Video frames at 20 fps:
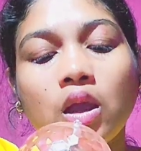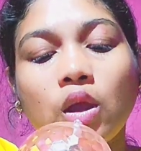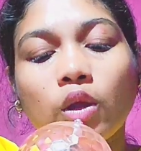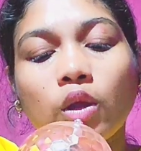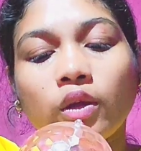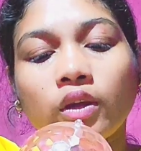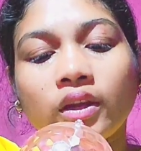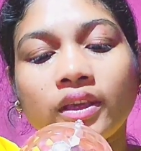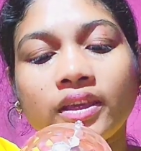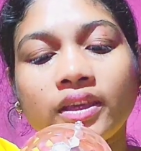
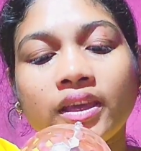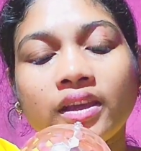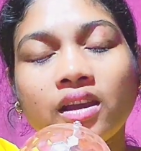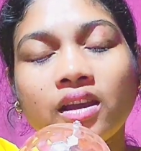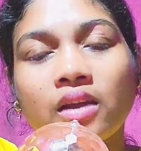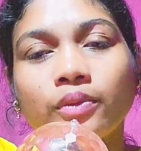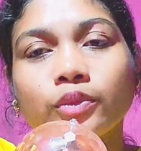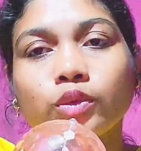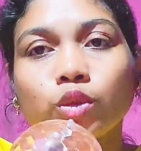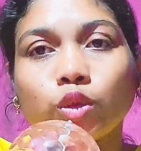और ये
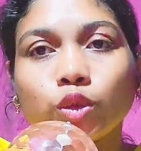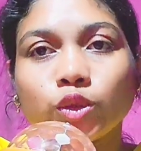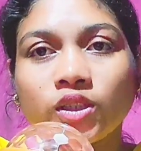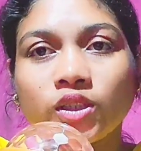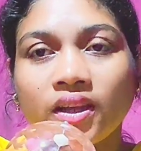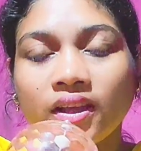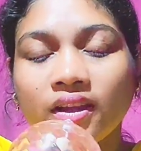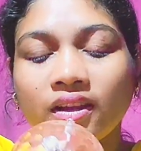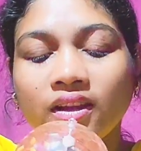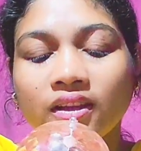काम सोच रहे
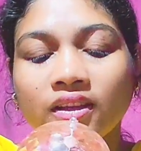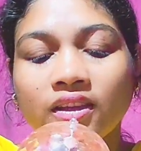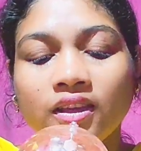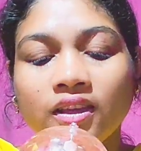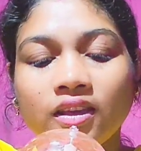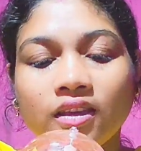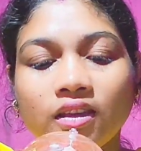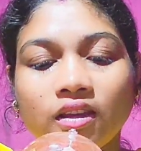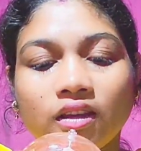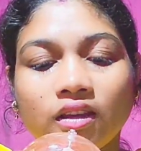हैं ना
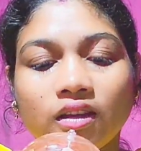कि